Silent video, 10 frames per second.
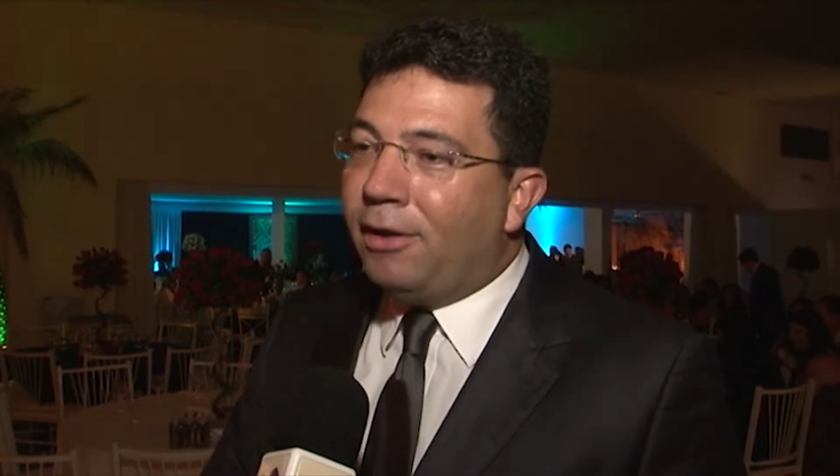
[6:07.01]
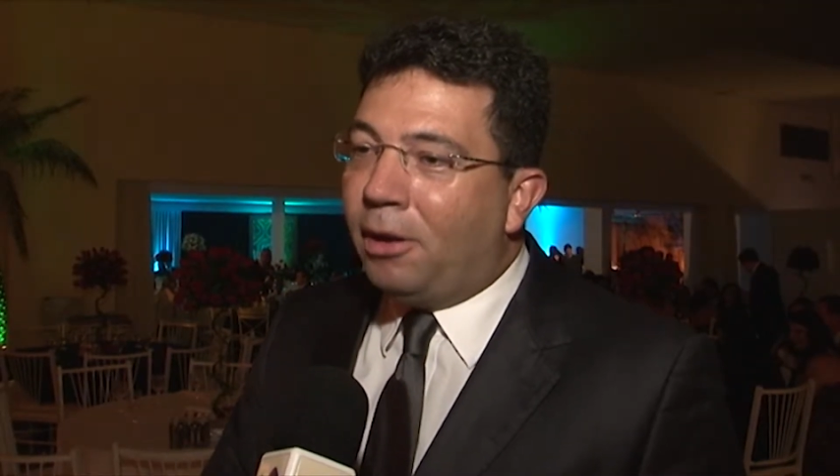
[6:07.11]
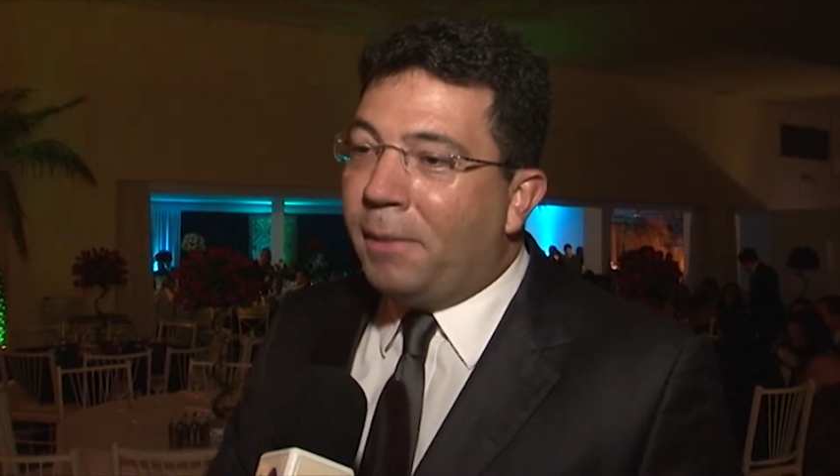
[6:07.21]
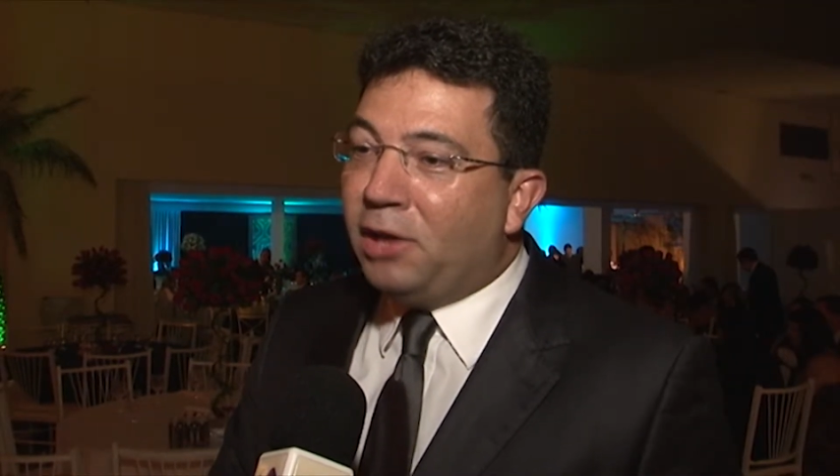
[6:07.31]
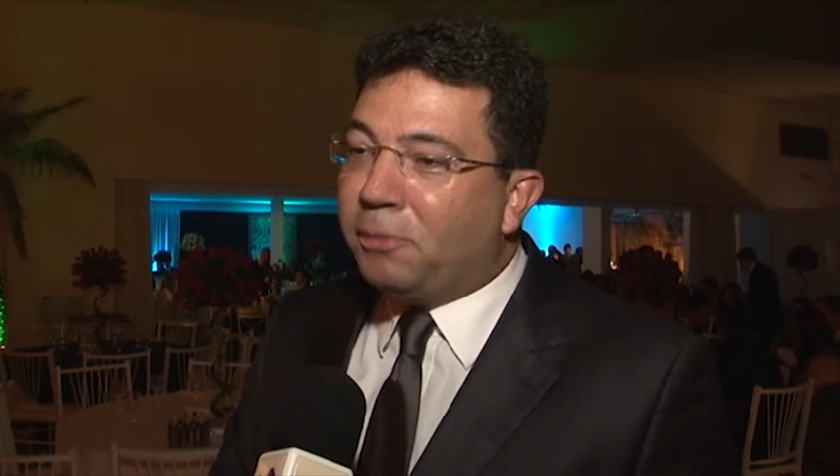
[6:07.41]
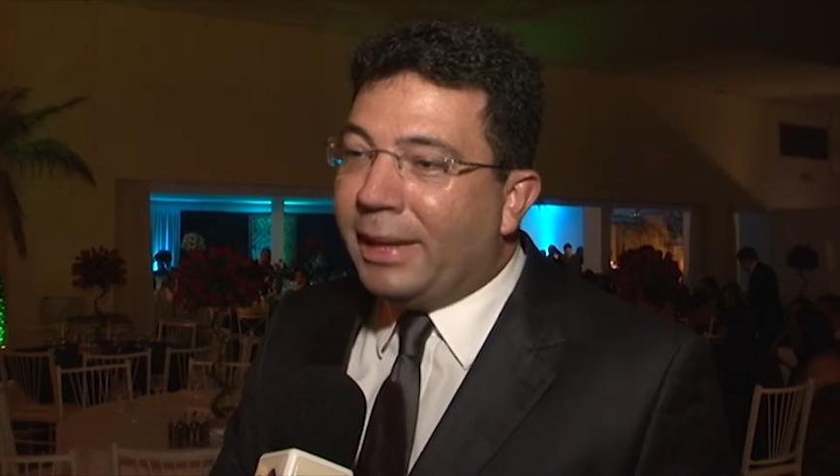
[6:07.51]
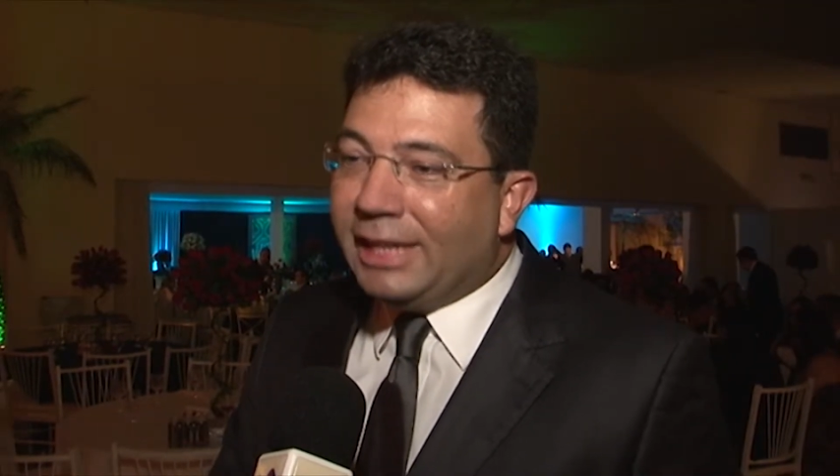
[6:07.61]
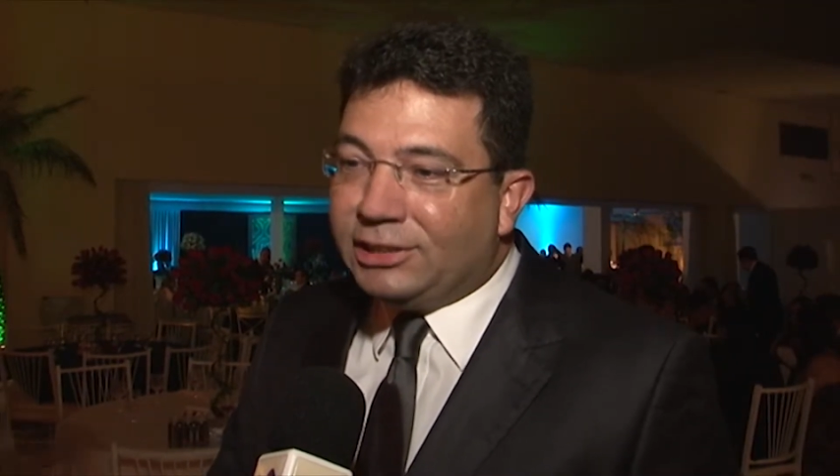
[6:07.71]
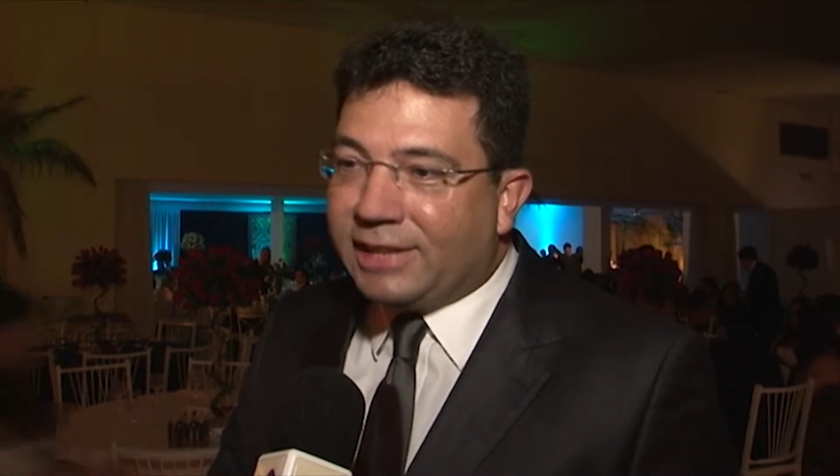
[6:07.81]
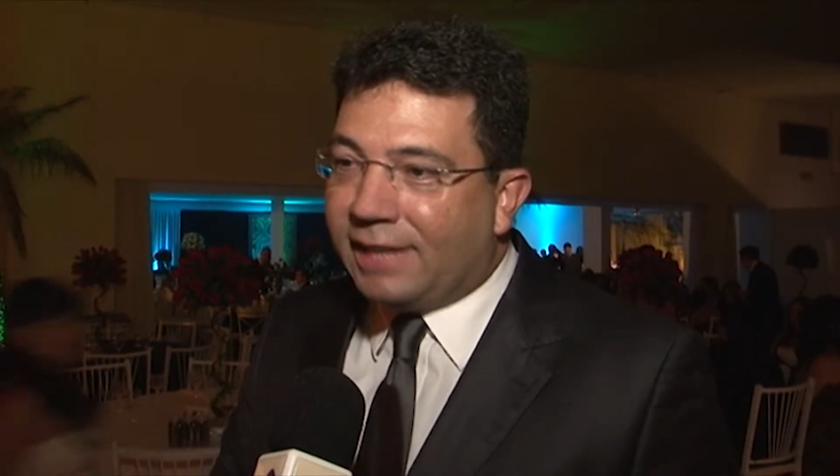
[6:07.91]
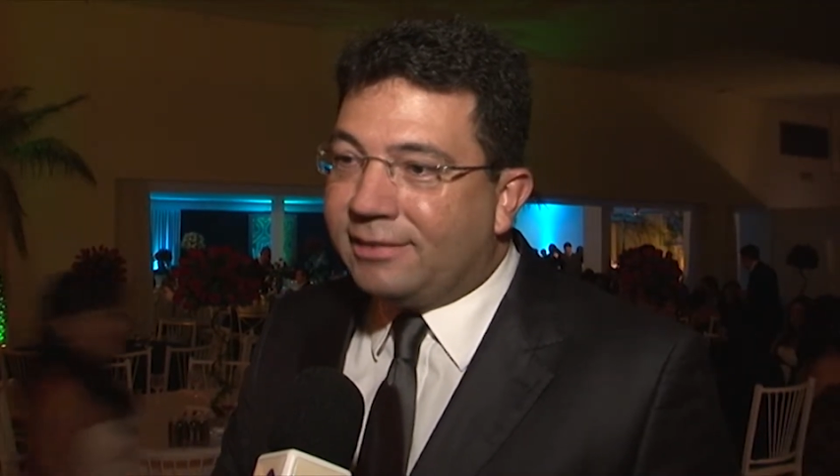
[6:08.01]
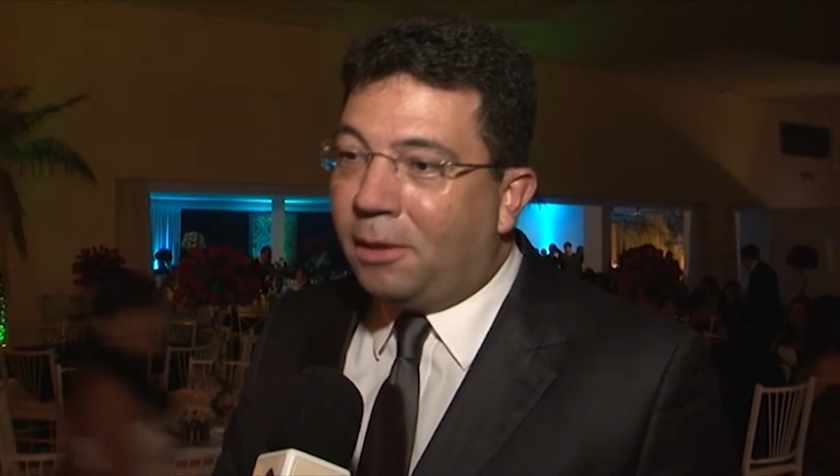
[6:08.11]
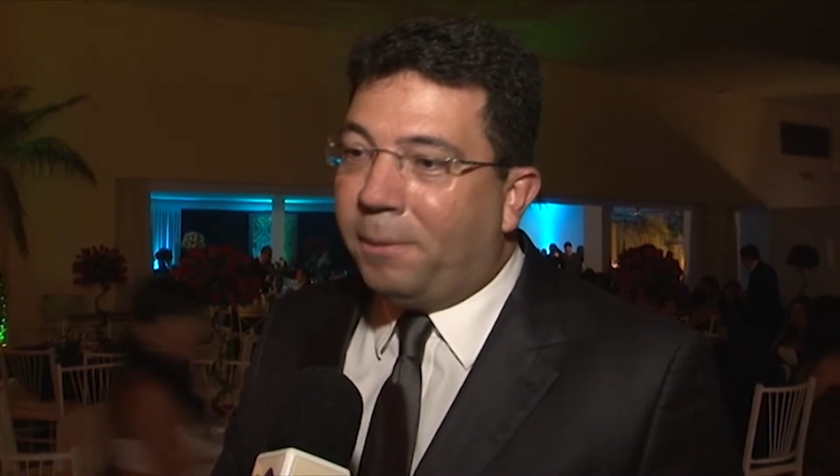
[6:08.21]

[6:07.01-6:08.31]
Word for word: realmente uma dedicação